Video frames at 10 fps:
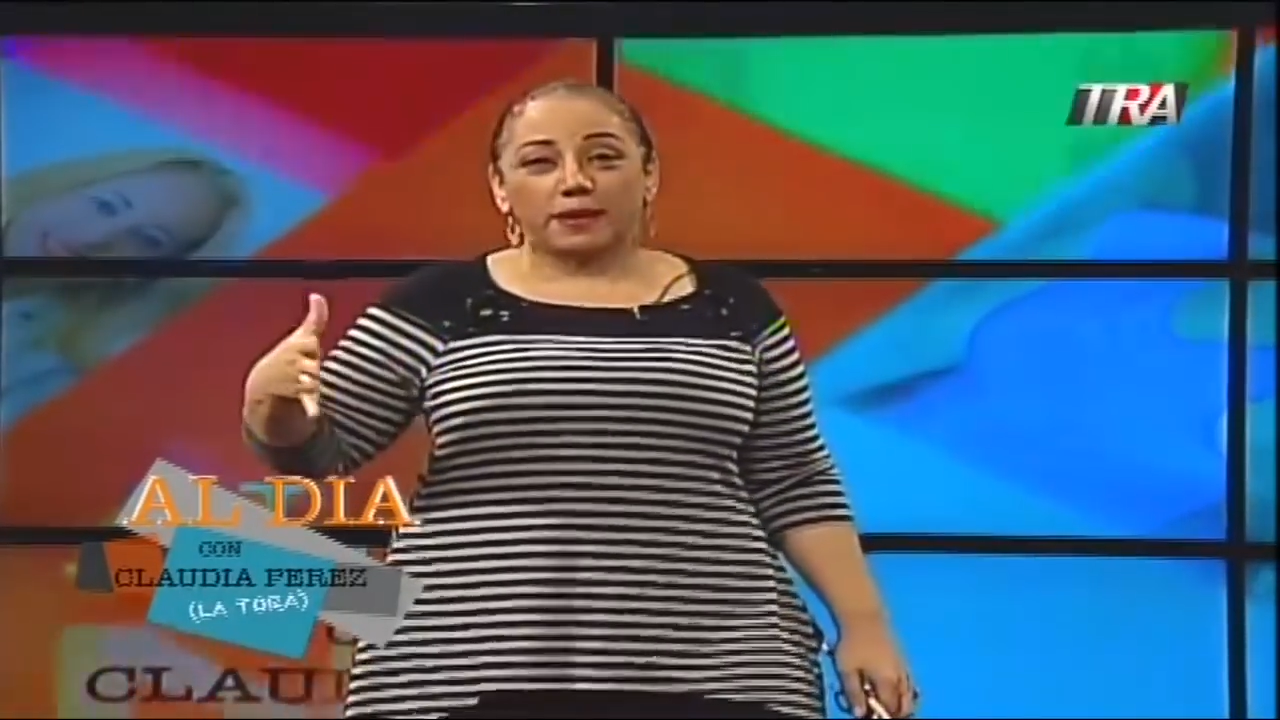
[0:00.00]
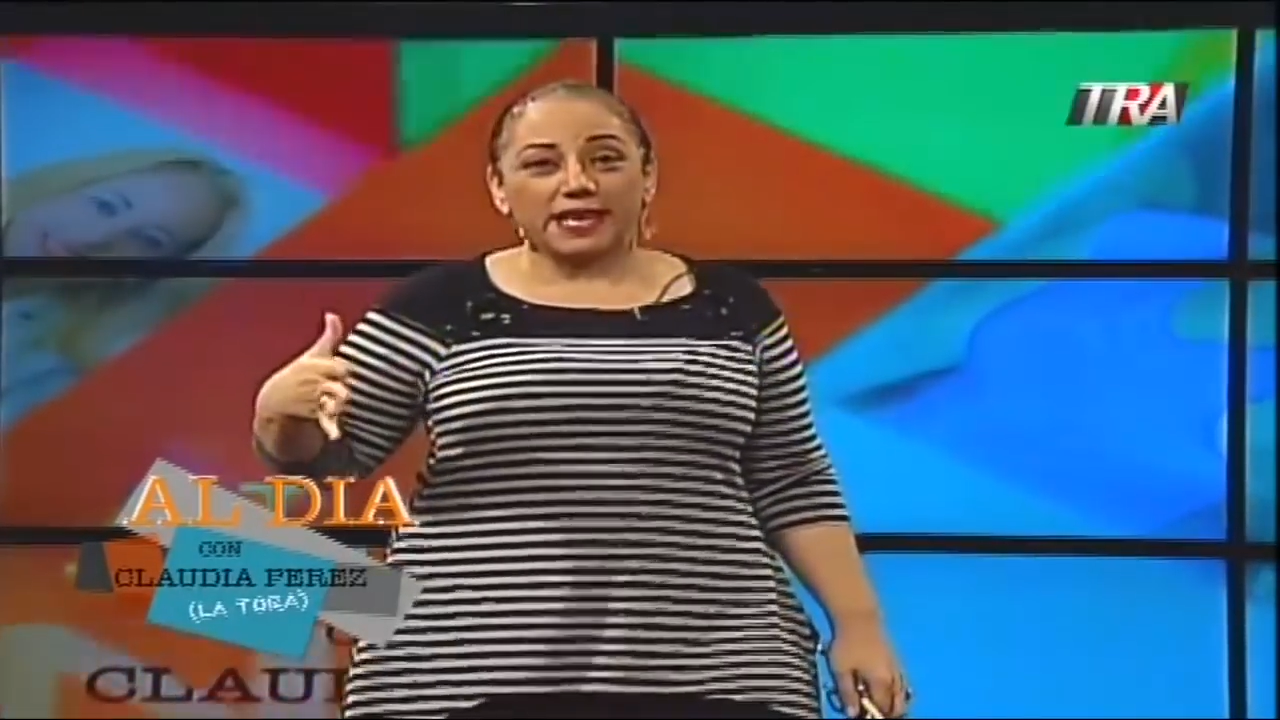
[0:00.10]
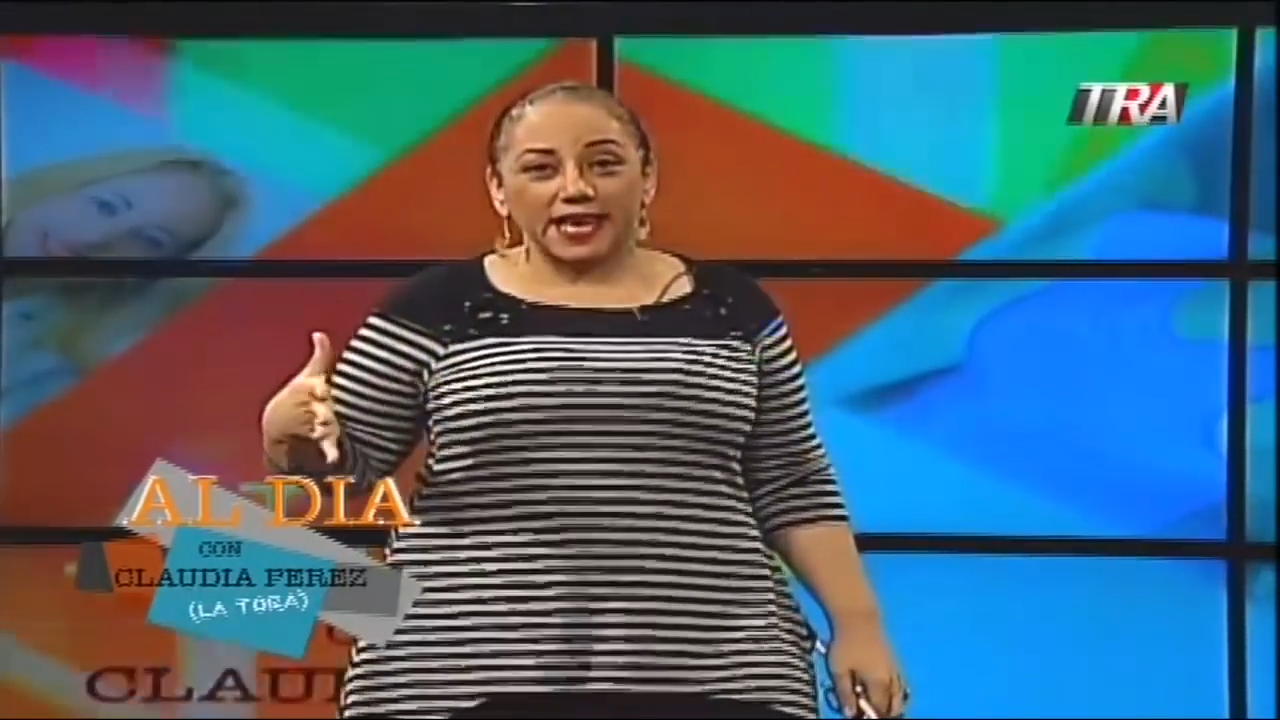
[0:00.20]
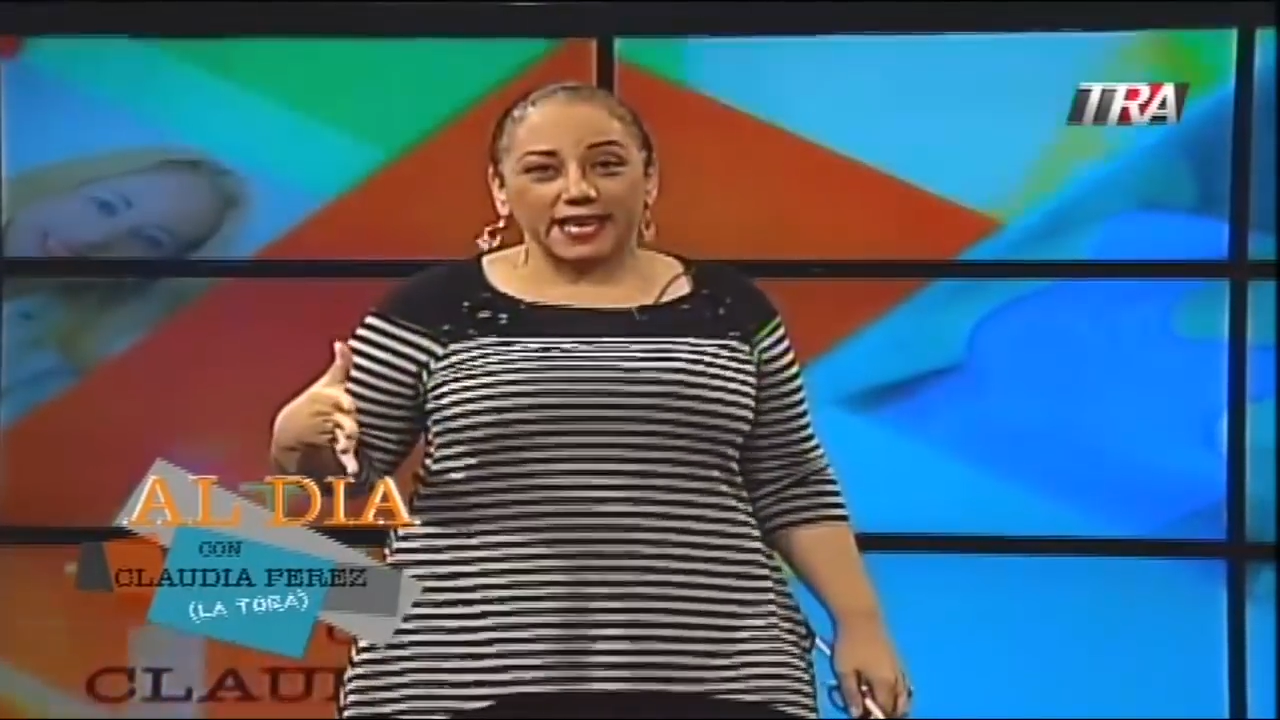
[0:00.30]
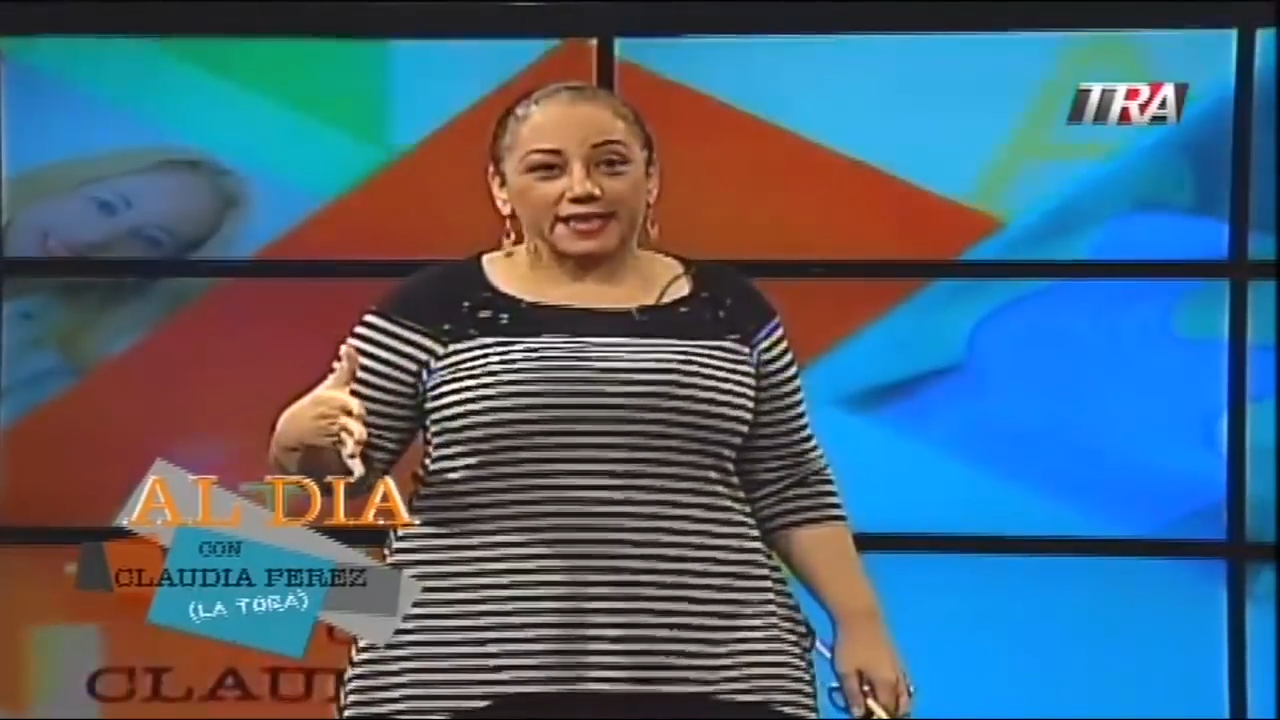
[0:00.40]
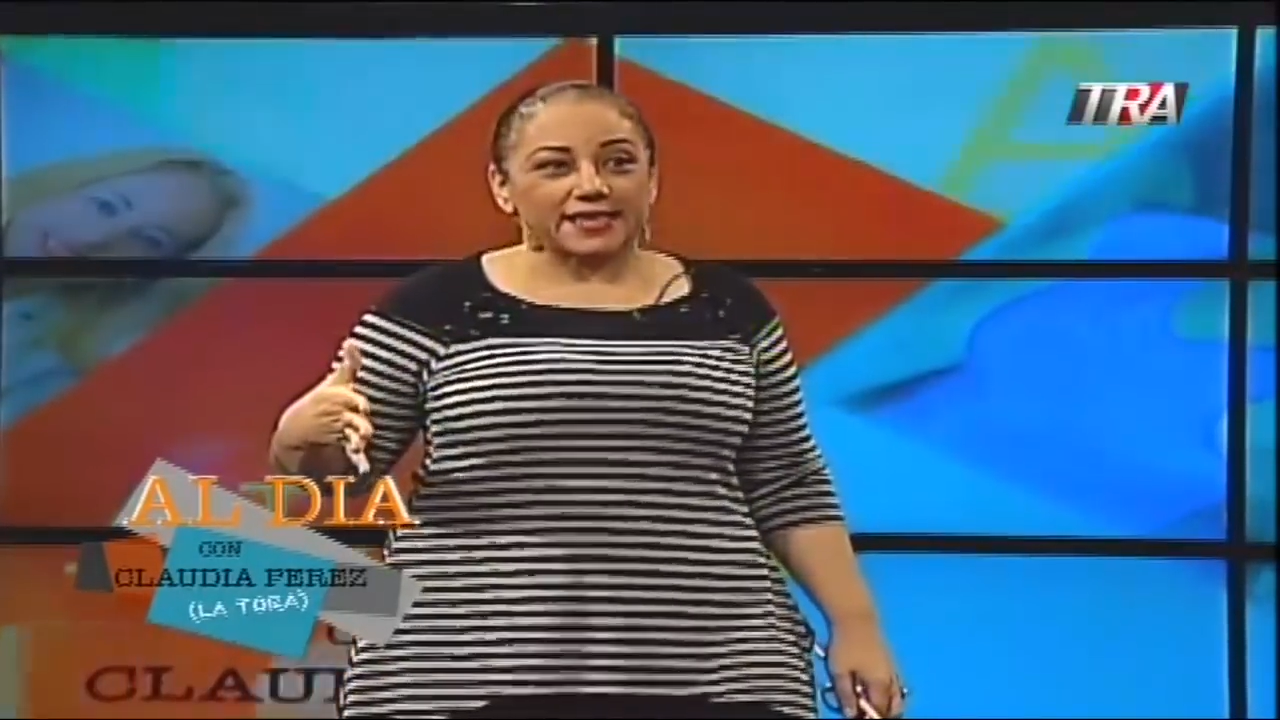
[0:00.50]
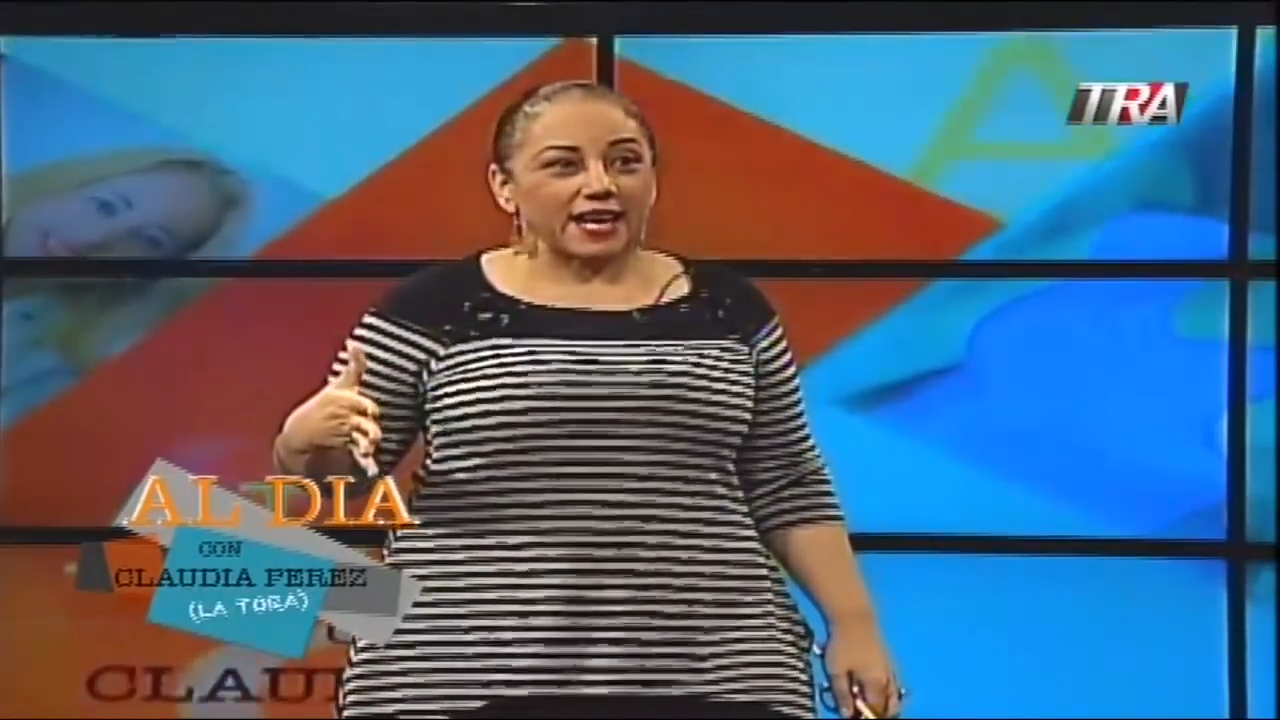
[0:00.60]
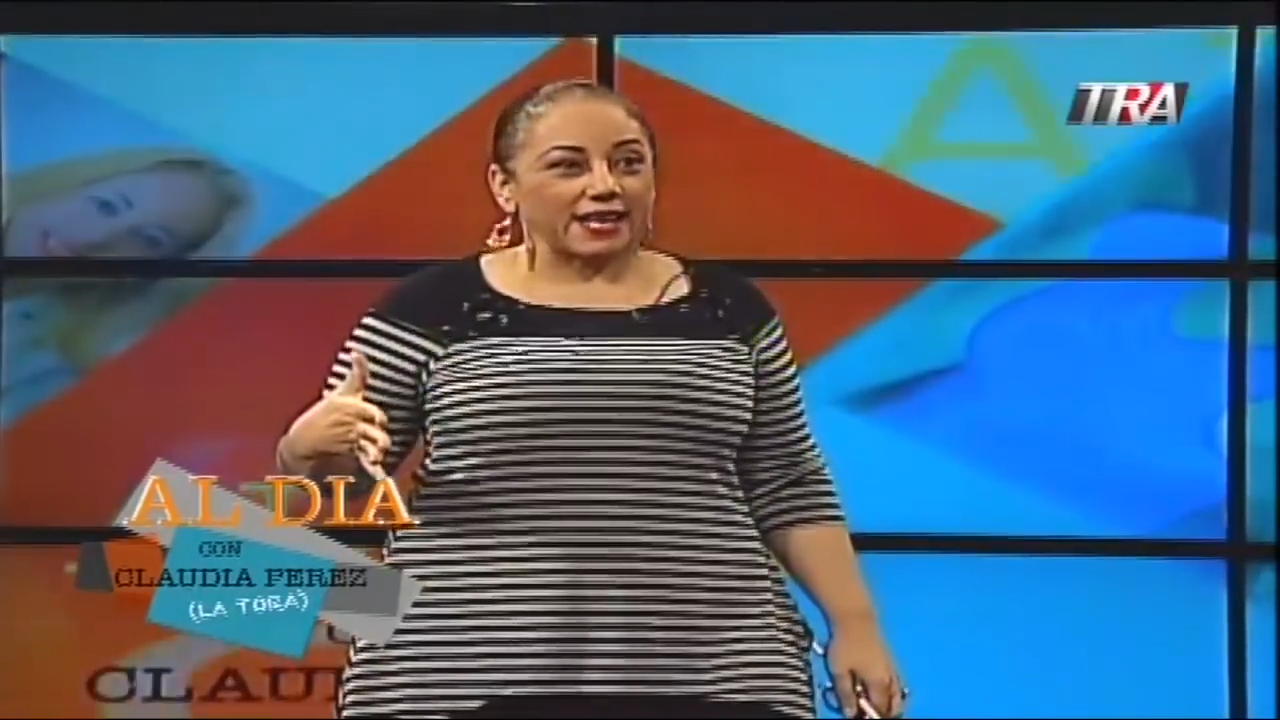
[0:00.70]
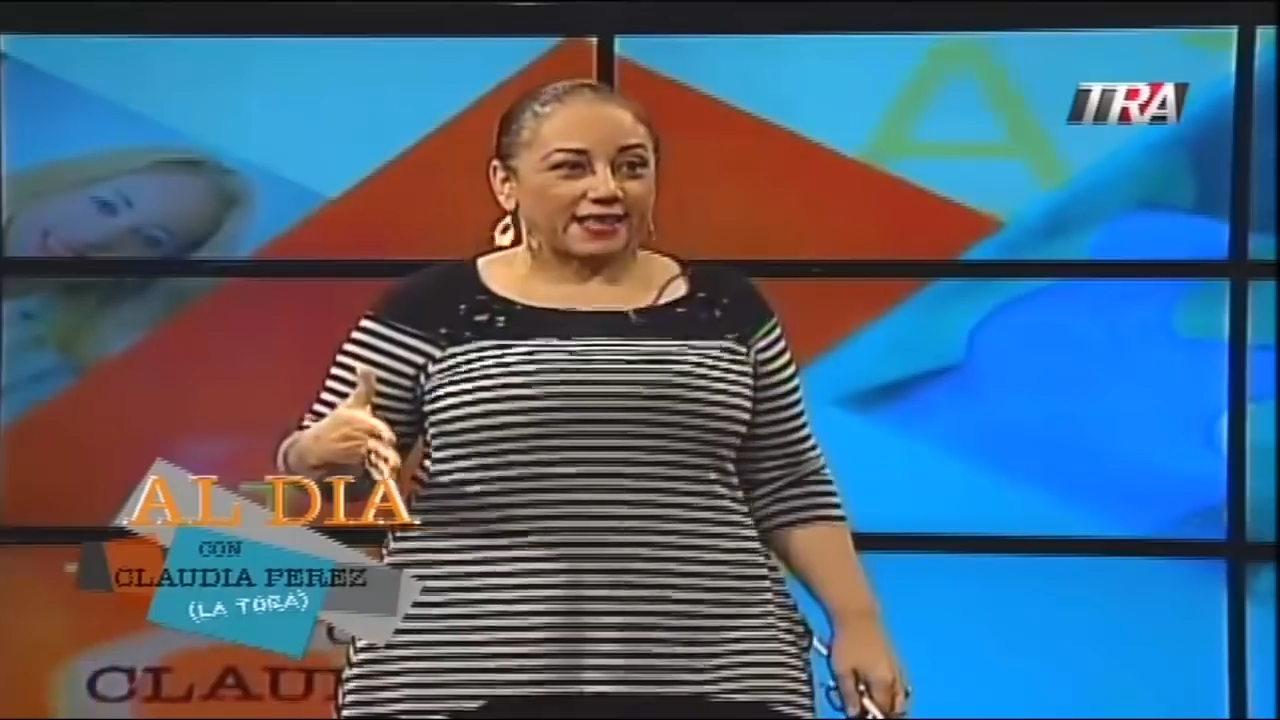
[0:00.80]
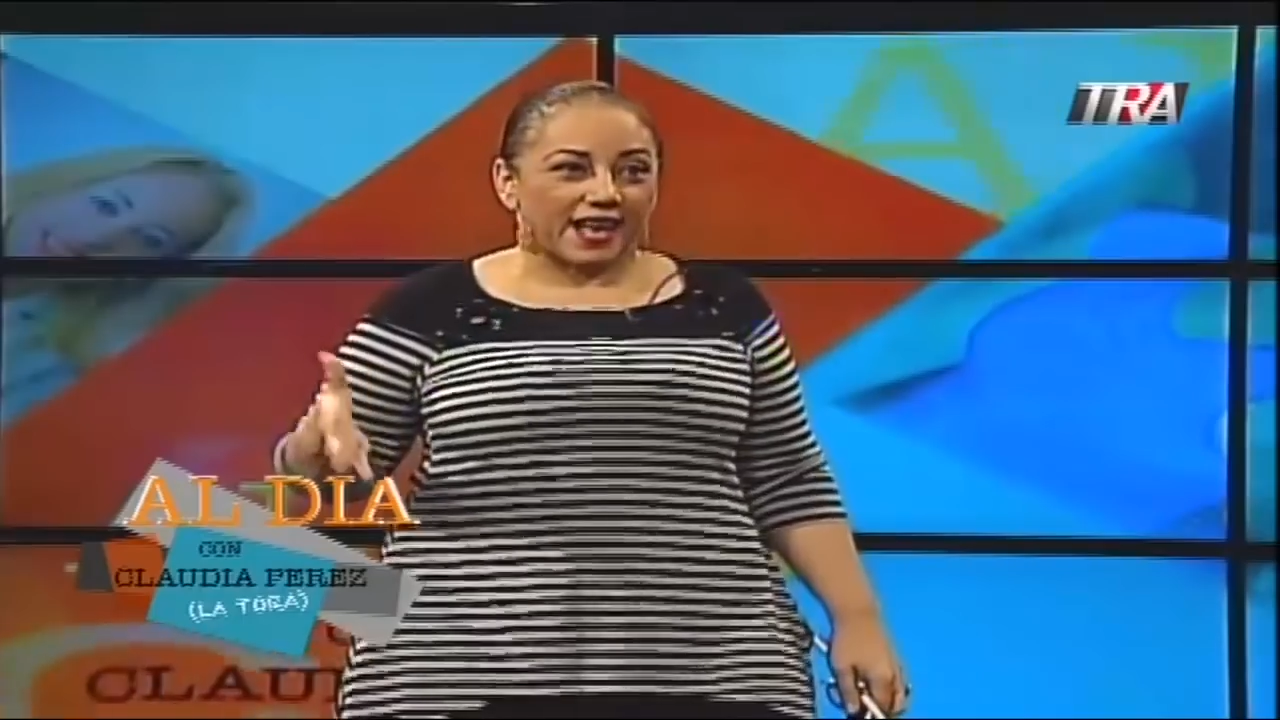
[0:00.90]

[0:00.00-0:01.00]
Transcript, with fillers: peledeístas que